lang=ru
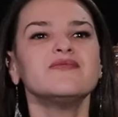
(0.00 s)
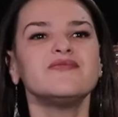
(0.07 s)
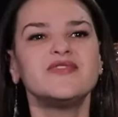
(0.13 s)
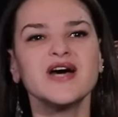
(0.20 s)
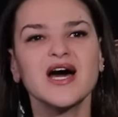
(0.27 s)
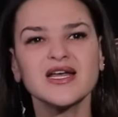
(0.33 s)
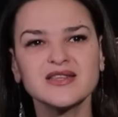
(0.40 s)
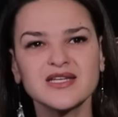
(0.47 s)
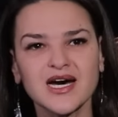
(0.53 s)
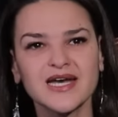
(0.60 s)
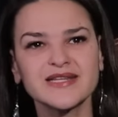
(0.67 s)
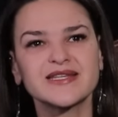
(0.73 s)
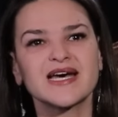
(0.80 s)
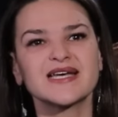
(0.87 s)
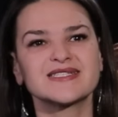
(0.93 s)

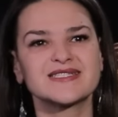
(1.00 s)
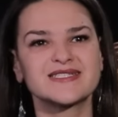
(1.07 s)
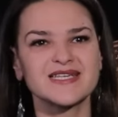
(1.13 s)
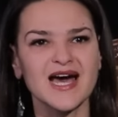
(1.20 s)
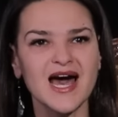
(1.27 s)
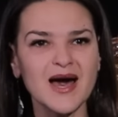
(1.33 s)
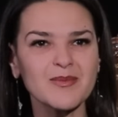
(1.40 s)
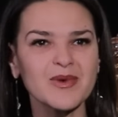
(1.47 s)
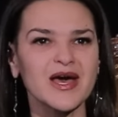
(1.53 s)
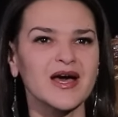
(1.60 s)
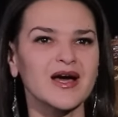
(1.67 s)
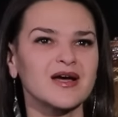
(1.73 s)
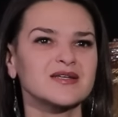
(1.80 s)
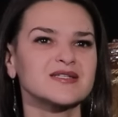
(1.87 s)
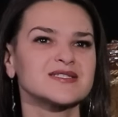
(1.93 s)
Да-да, та
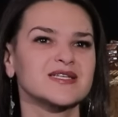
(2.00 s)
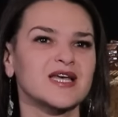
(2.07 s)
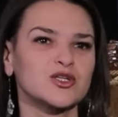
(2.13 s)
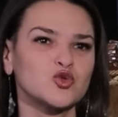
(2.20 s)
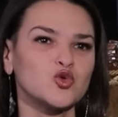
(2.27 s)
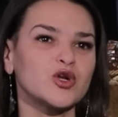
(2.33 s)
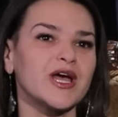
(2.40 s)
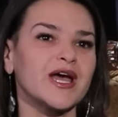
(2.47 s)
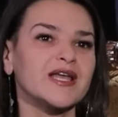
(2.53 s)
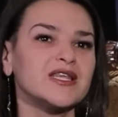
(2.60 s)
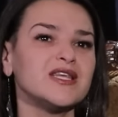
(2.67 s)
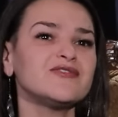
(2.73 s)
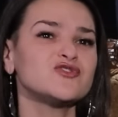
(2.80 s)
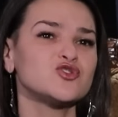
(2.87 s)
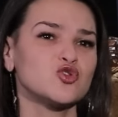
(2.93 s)
самая, с которой
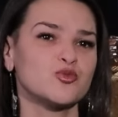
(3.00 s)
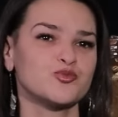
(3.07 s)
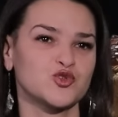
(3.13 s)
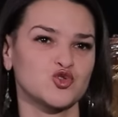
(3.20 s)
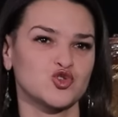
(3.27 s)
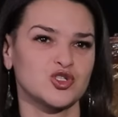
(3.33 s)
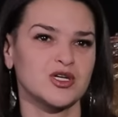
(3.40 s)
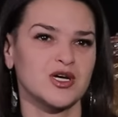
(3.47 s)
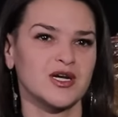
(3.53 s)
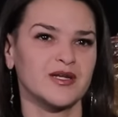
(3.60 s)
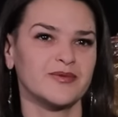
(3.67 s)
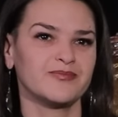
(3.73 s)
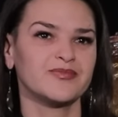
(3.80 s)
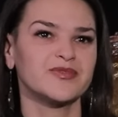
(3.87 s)
они все обсуждали.